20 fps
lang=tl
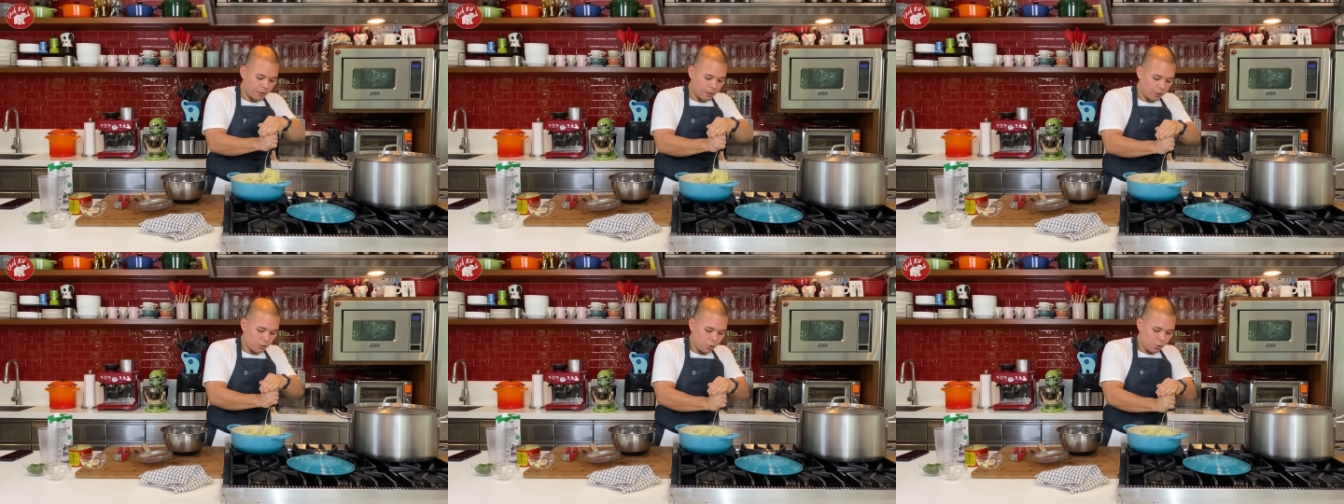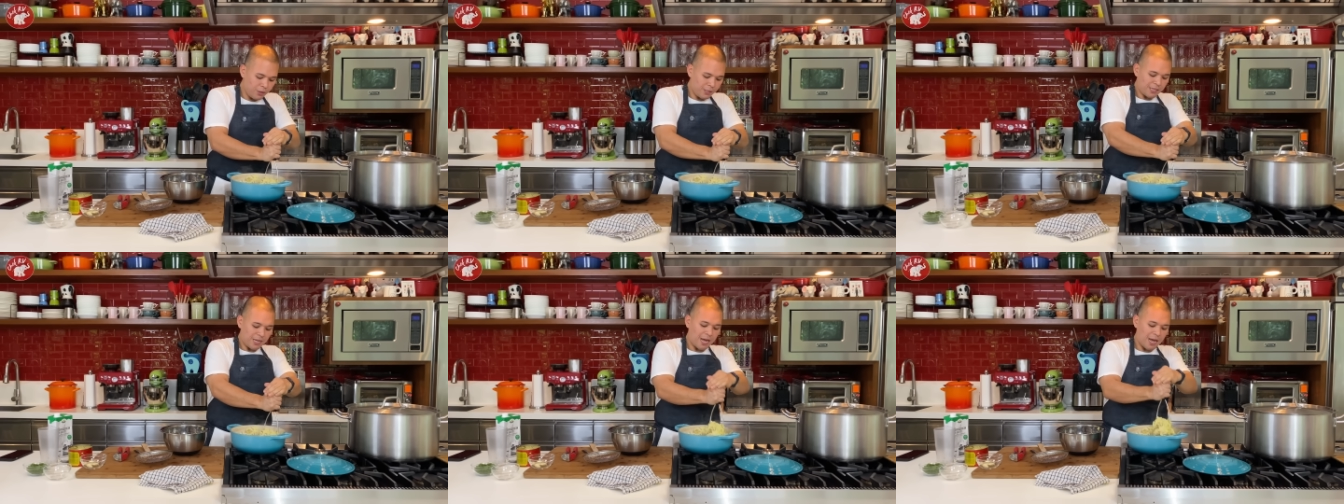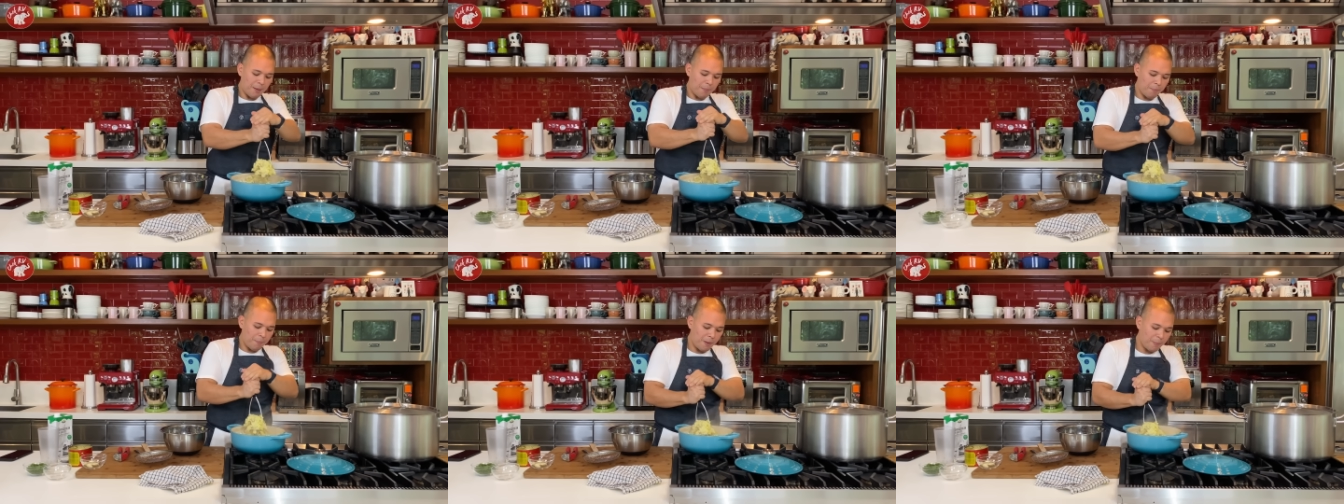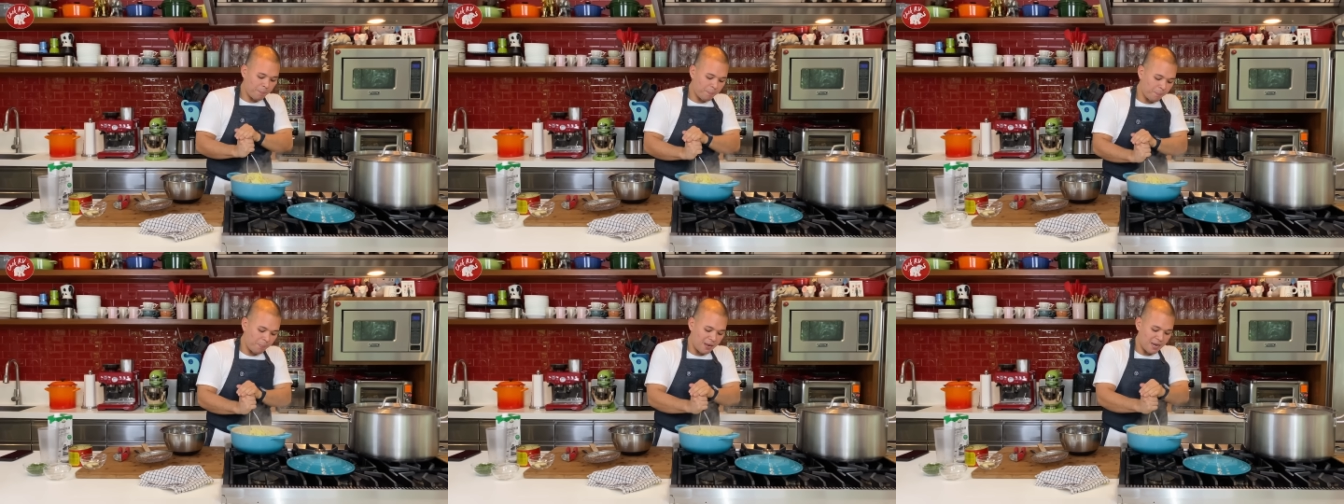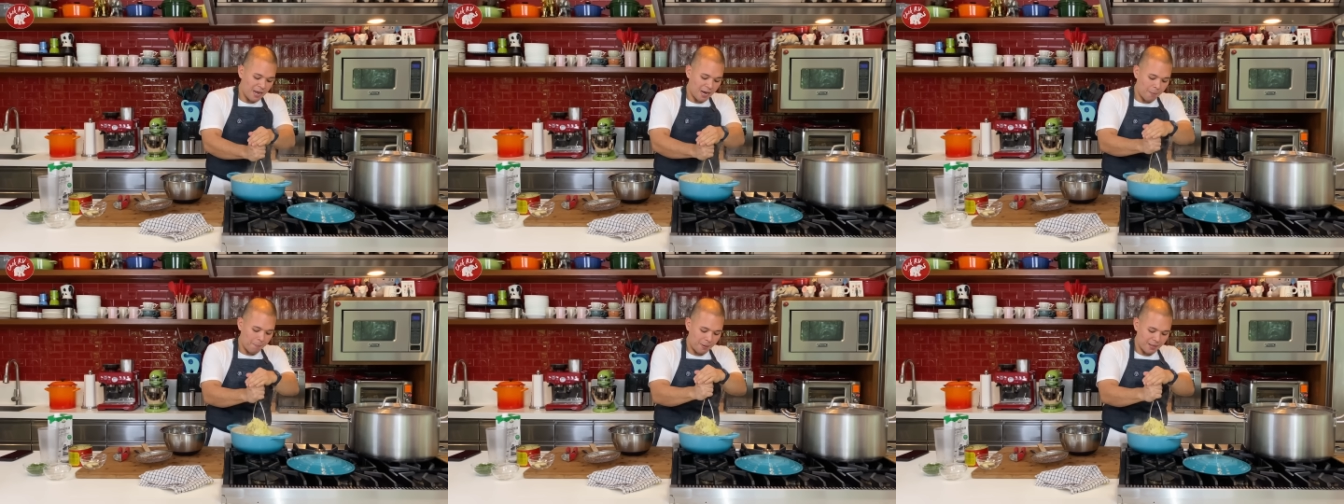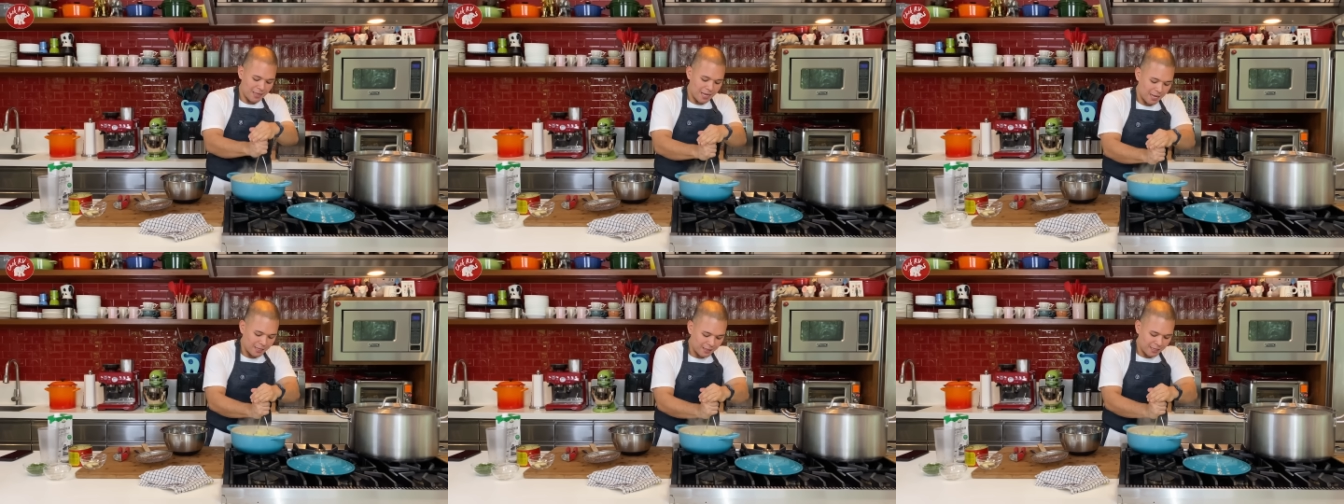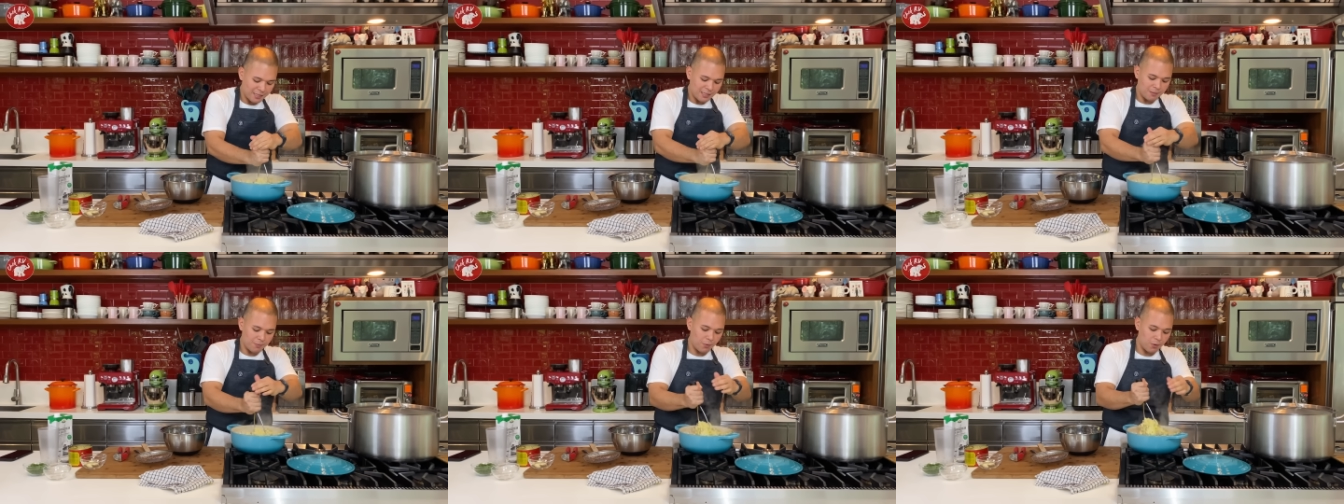dun sa
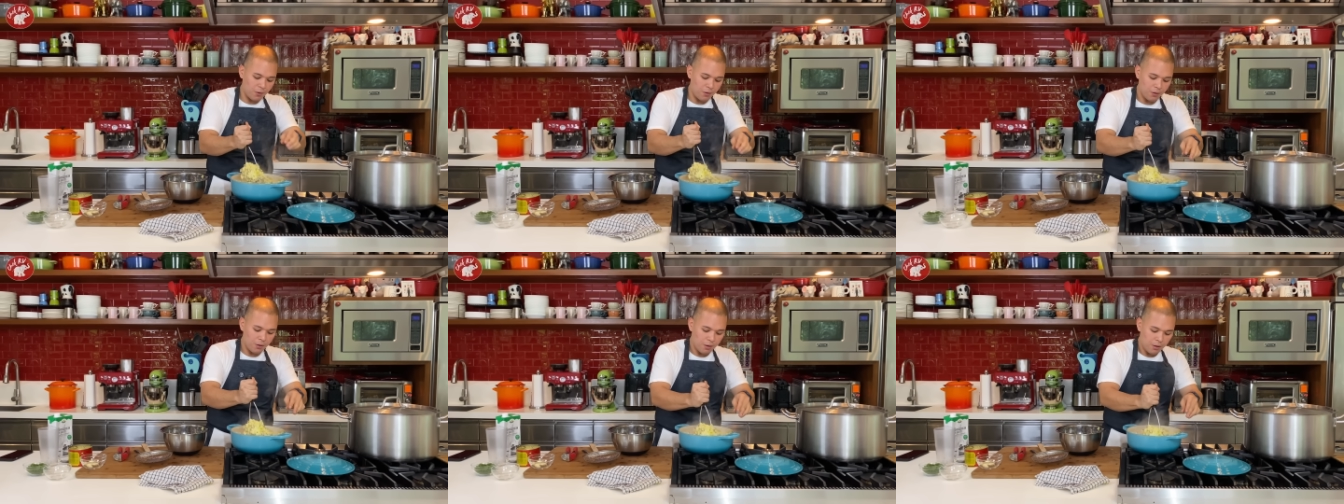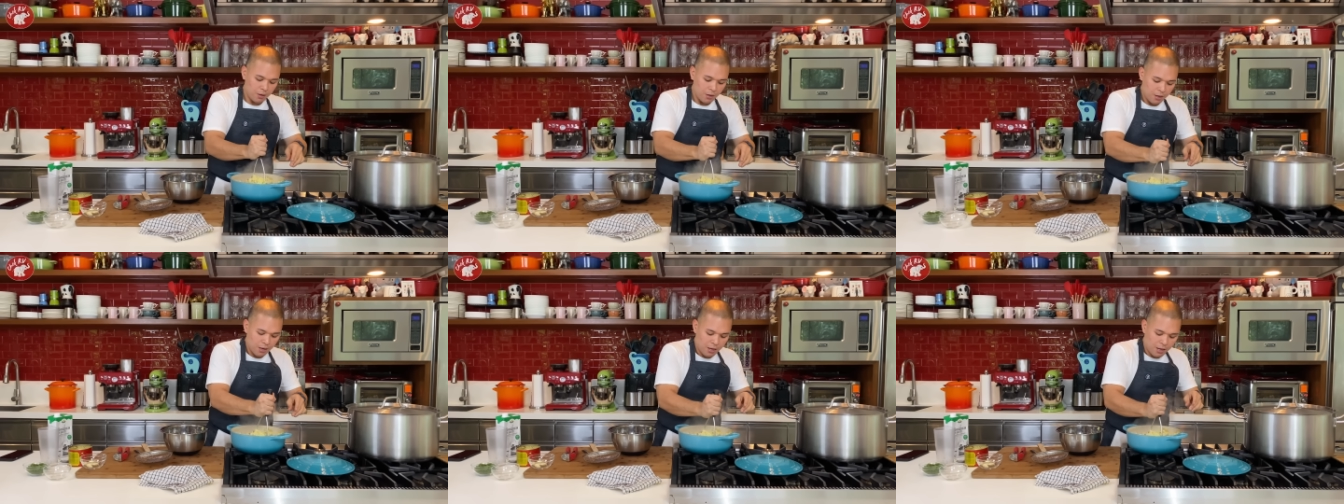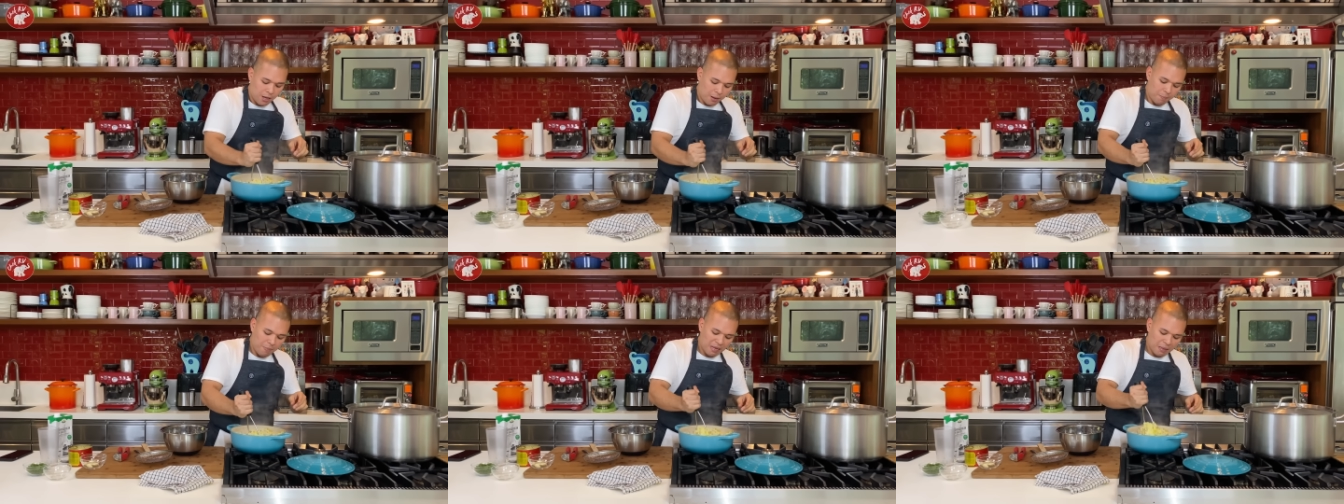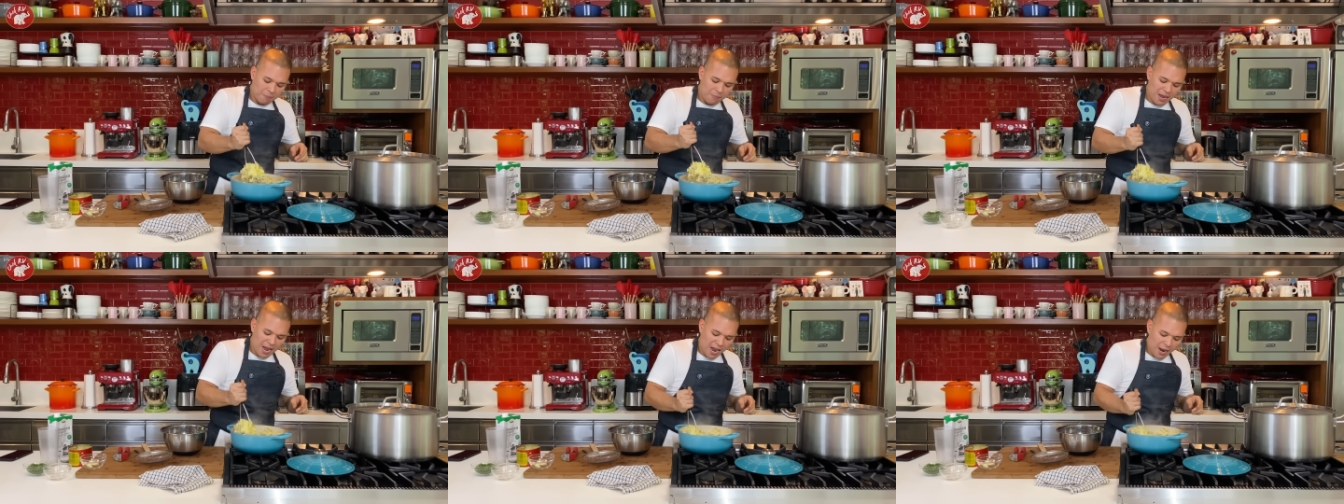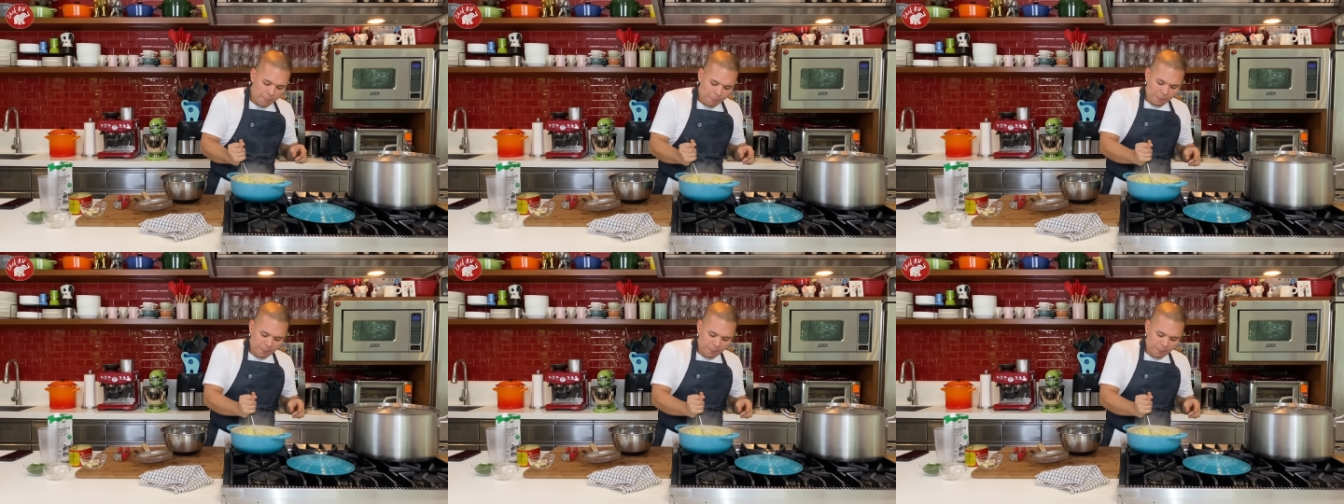pinakapatatas mo. But me, I